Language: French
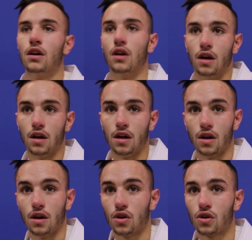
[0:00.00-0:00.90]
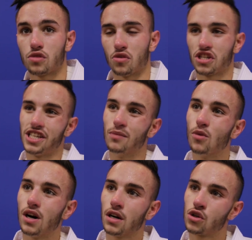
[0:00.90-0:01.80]
je mangeais chez
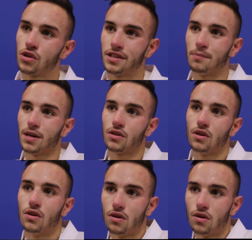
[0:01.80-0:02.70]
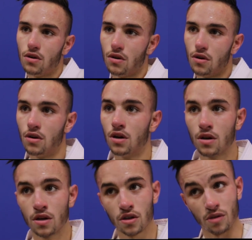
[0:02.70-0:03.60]
moi, Je n'étais pas dans
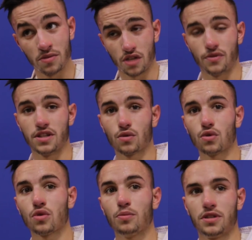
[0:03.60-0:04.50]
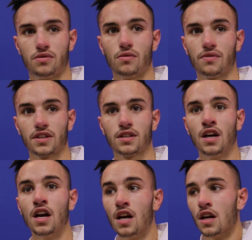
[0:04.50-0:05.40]
comme si je faisais une grosse compétition en fait.
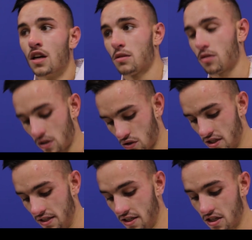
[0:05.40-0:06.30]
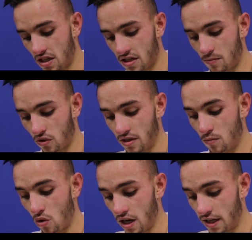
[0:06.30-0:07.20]
C'est pour ça que cette année déjà j'ai demandé
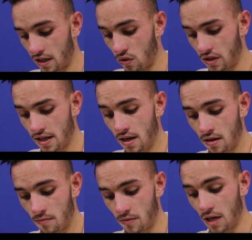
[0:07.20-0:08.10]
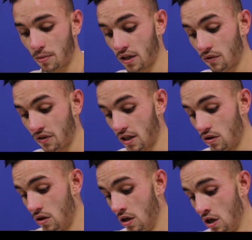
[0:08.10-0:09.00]
moi d'être à l'hôtel, mais après au
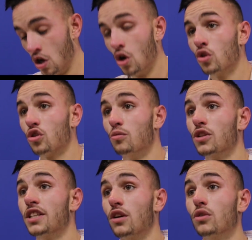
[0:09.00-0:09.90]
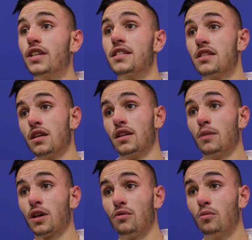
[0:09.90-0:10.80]
final euh, tout le monde est à l'hôtel, c'est ce qui était
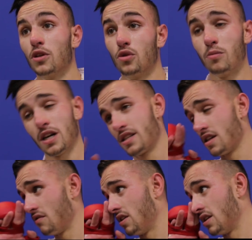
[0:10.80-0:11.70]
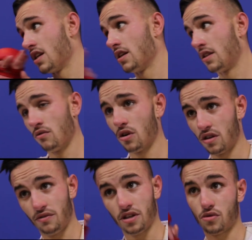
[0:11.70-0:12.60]
prévu, mais de base j'avais déjà été voir
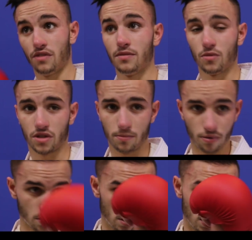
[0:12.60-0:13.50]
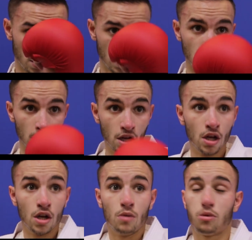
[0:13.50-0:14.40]
Olivier et je lui avais demandé pour, euh,
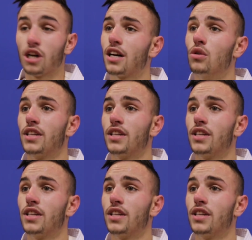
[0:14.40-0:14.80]
pour être à